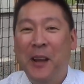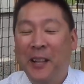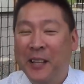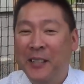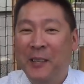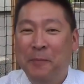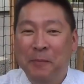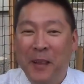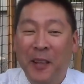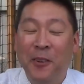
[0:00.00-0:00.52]
前田
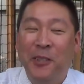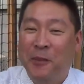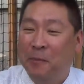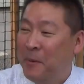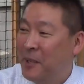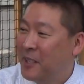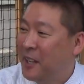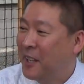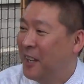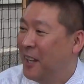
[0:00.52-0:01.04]
弁護士
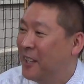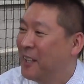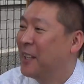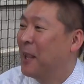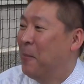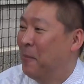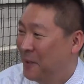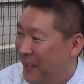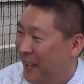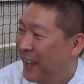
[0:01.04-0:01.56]
めっちゃキレて
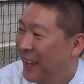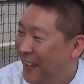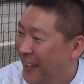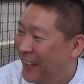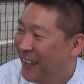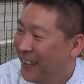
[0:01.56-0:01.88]
たもんね、は